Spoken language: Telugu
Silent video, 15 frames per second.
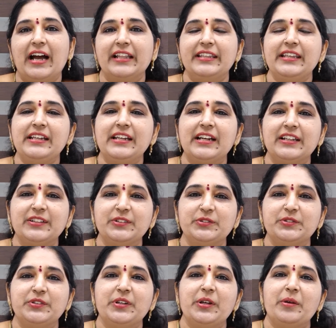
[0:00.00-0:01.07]
అది కాదు
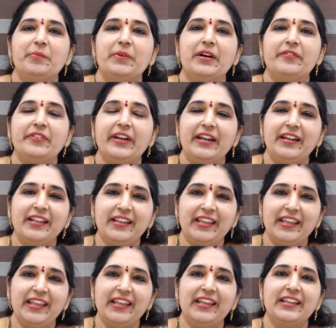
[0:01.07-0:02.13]
మా
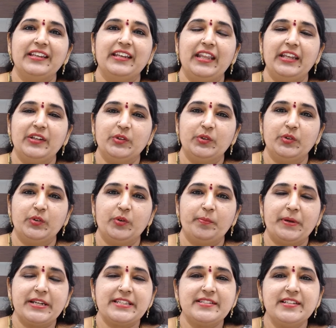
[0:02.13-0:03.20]
ఫ్రెండ్కి నేను
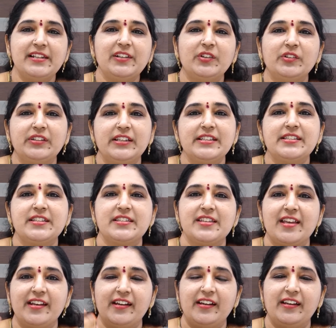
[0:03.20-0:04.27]
పర్సనల్ లోన్
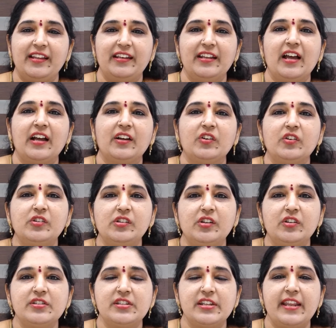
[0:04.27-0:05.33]
తీసిచ్చానండి నా
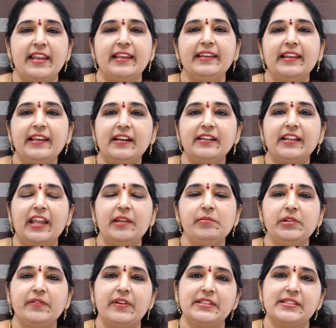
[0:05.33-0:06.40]
అకౌంట్లోంచి నెల నెల
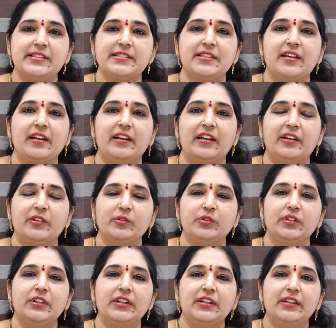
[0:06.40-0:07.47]
టైంకి వేసేస్తా అన్నాడు
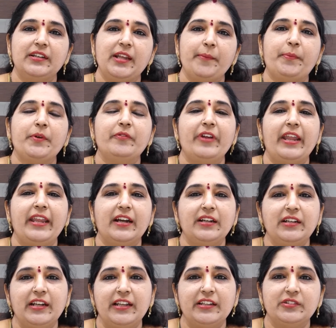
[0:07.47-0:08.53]
ఇప్పుడు
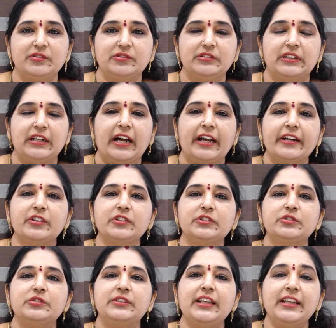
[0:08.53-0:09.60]
వేయట్లేదు
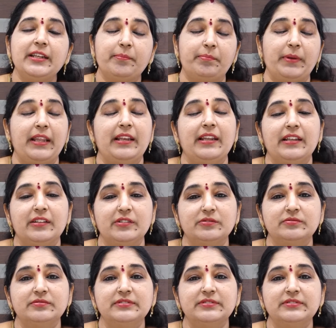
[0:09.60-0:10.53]
అడుగుతుంటే రిప్లై లేదు